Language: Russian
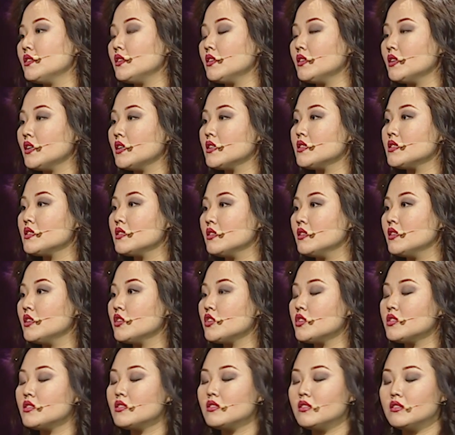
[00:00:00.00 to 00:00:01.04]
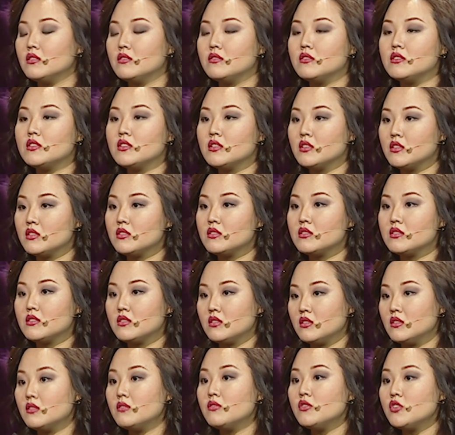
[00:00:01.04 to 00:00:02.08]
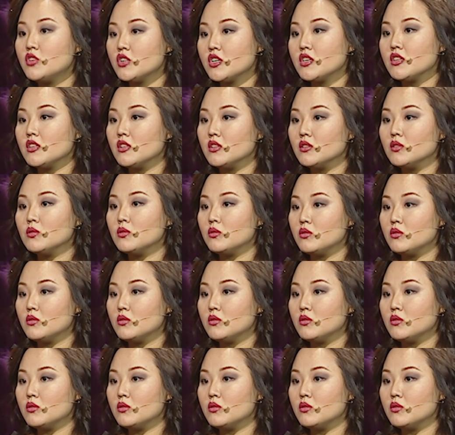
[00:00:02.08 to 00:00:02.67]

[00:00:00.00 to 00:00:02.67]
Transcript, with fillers: интонации, даже целое, тело, целое движение.